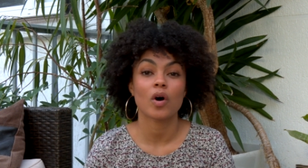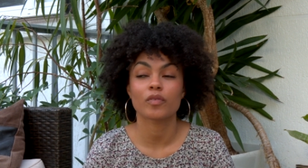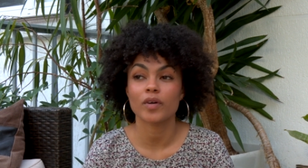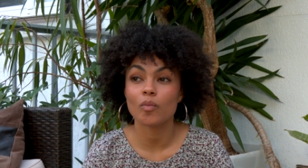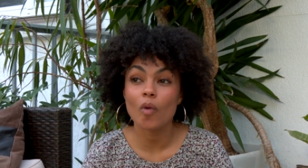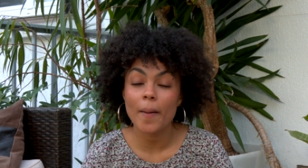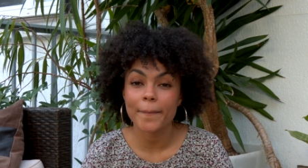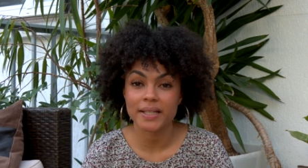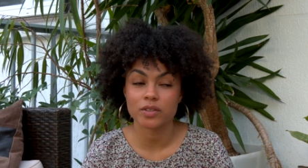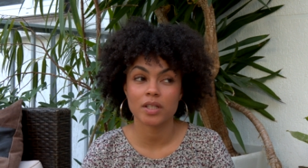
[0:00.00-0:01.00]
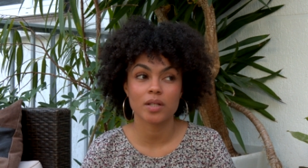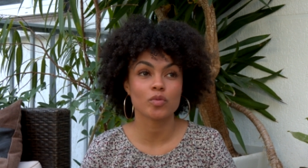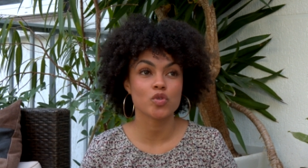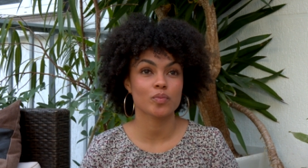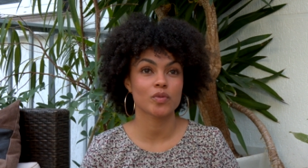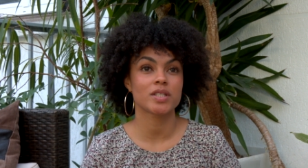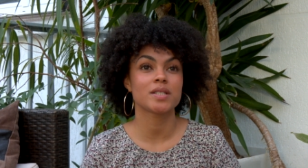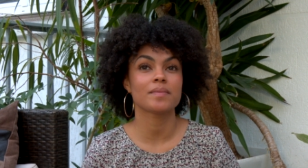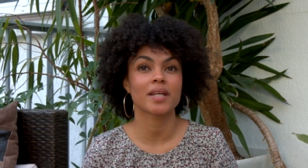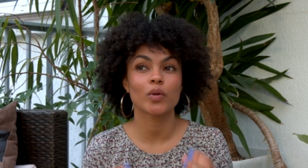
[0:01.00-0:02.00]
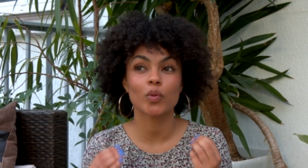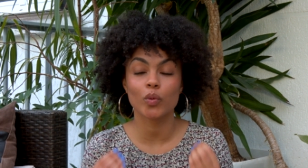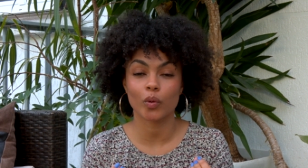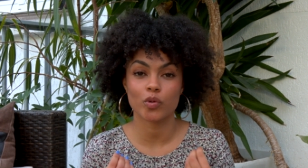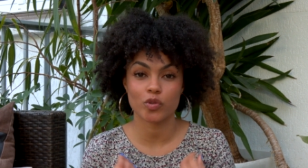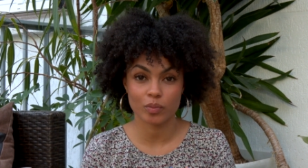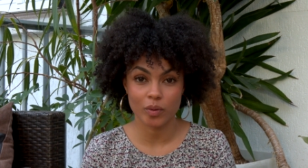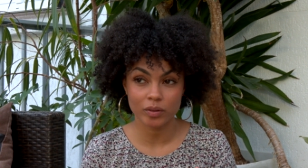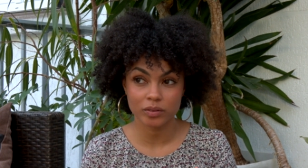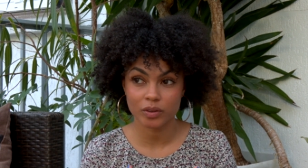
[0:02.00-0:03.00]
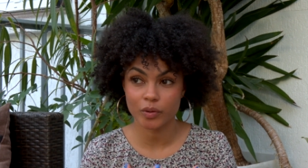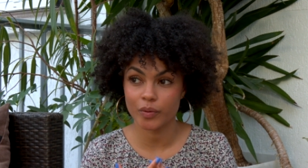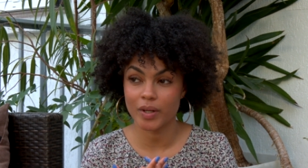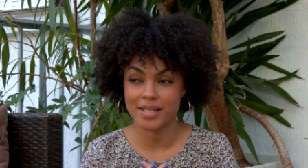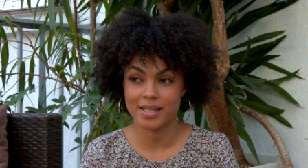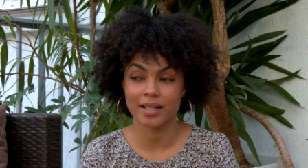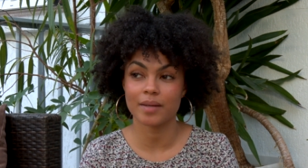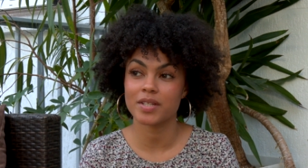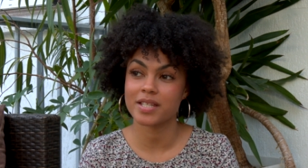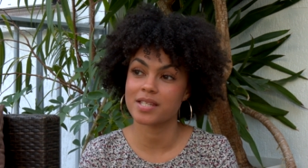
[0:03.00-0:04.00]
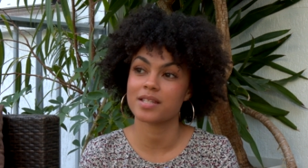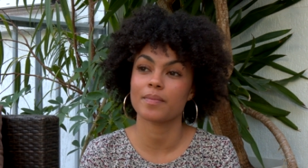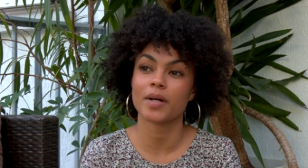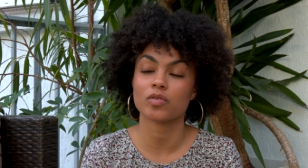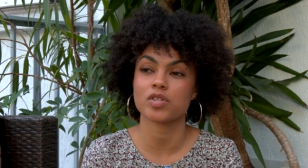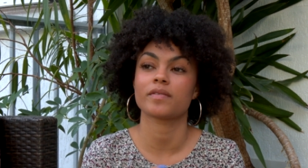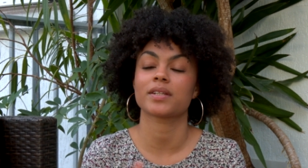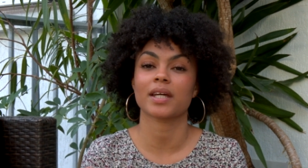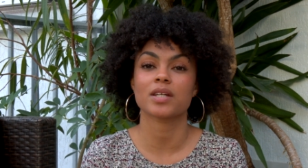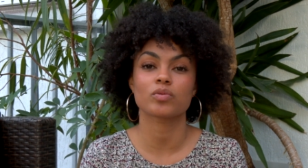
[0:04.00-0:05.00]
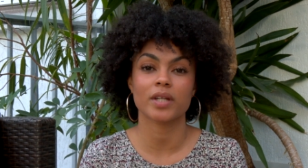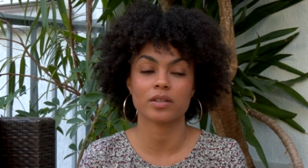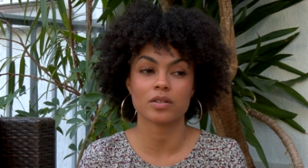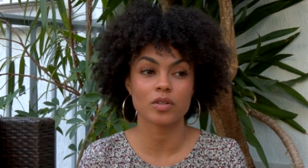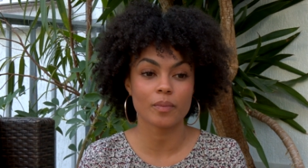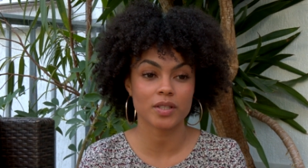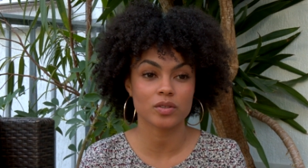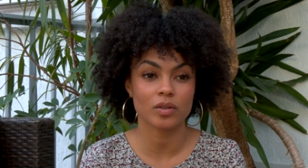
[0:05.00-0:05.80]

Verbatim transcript: Enfin, moi, personnellement, je me dis, mais heureusement que Instagram n'existait pas quand j'avais 13 ou 14 ans parce